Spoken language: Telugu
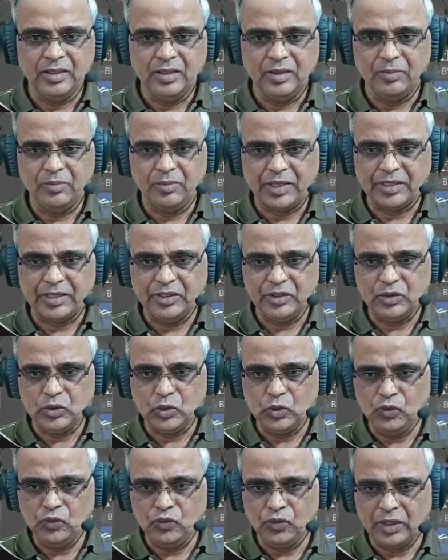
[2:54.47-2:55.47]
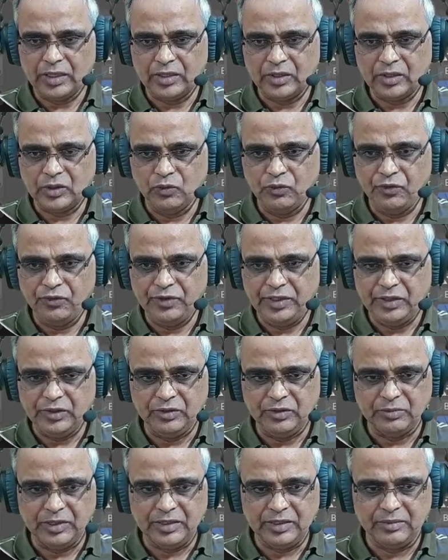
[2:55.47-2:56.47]
మనది టూ ఫార్ టూ ఫిఫ్టీ ఉంది
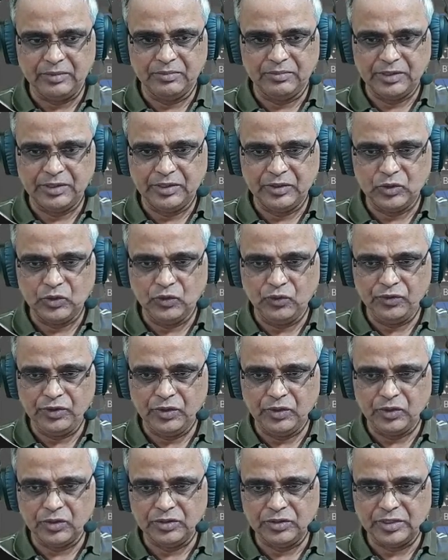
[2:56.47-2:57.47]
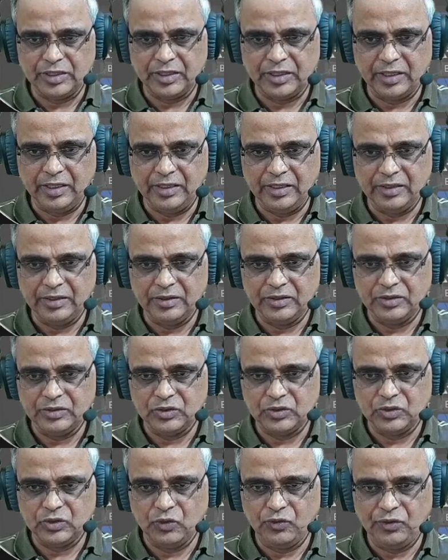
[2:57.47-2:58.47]
మంది మంది టూ ఫిఫ్టీ ఉంటుంది జనరల్లీ
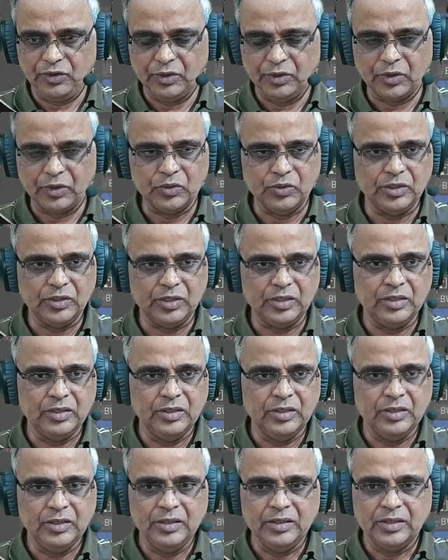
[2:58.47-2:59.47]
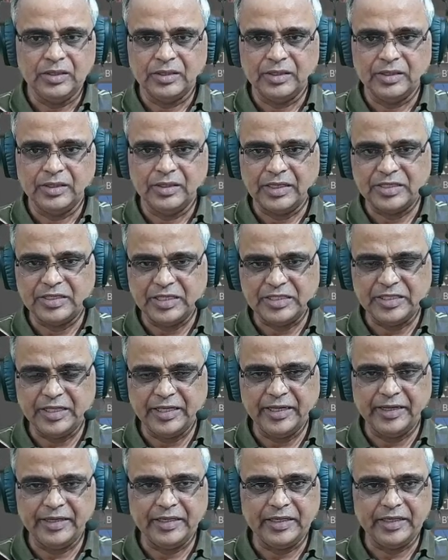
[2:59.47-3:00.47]
టూ ఫిఫ్టీ వరకు ఉంది దాన్ని సెట్
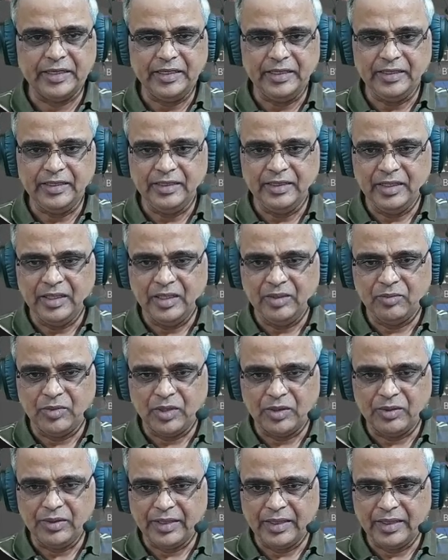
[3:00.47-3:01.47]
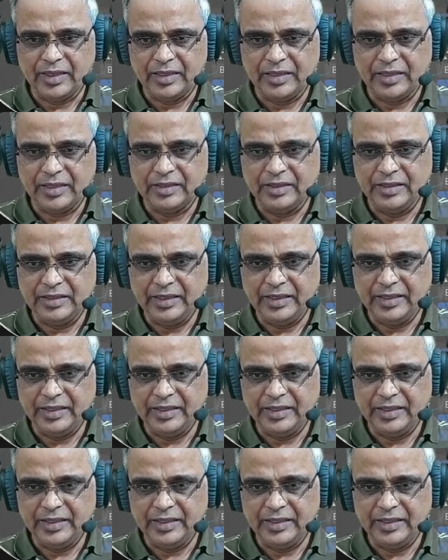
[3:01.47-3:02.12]
చేయడానికి మనం ఇక్కడ దీన్నే